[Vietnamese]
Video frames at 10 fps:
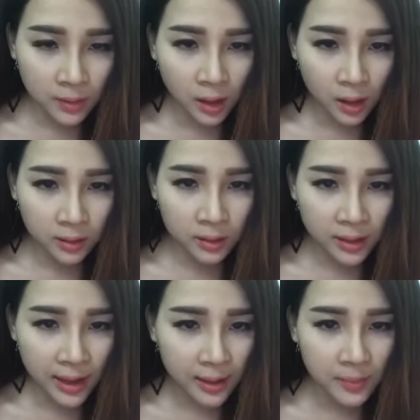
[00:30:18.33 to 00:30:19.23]
Còn như
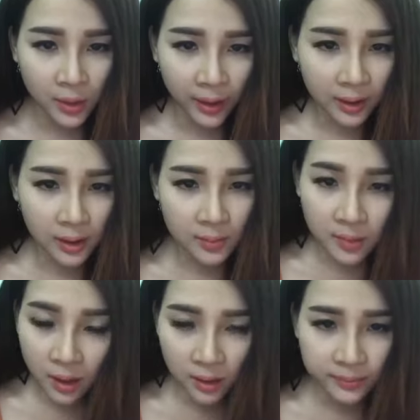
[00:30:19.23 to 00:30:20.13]
da em khỏe thì em
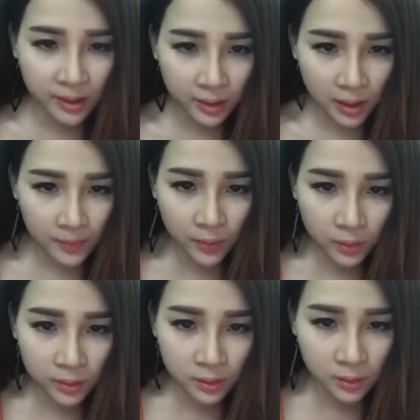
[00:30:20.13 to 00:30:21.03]
ngưng em trang điểm
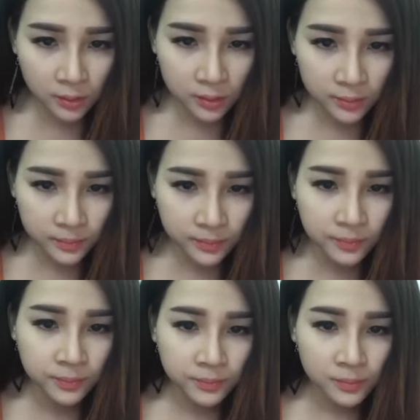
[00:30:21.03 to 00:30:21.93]
luôn được luôn,
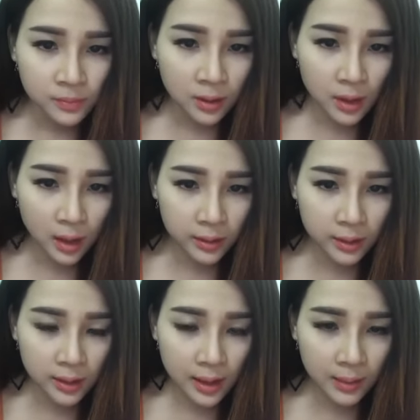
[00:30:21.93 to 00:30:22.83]
đợi cho
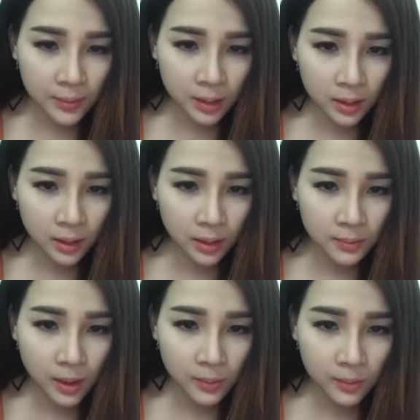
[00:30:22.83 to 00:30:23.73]
da mình nó hết
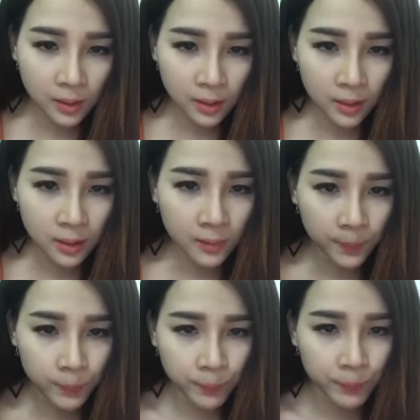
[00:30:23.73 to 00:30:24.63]
bong hoặc là
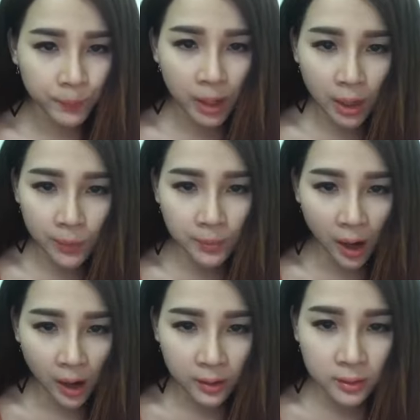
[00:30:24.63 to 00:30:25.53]
nó không
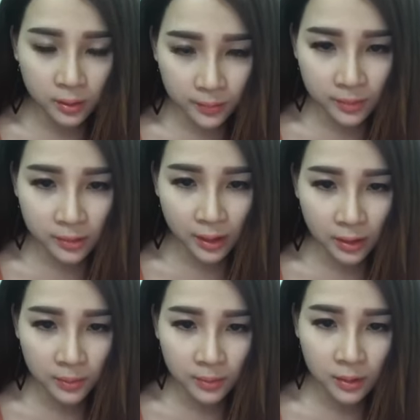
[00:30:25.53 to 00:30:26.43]
đỏ rồi nữa mình trang
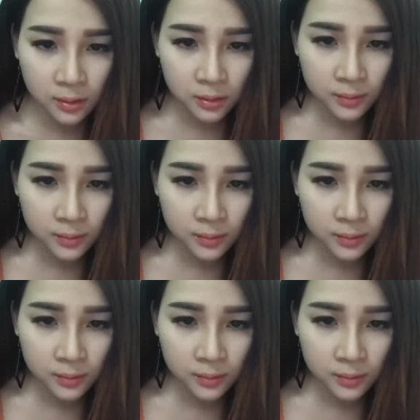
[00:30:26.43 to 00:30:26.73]
điểm được.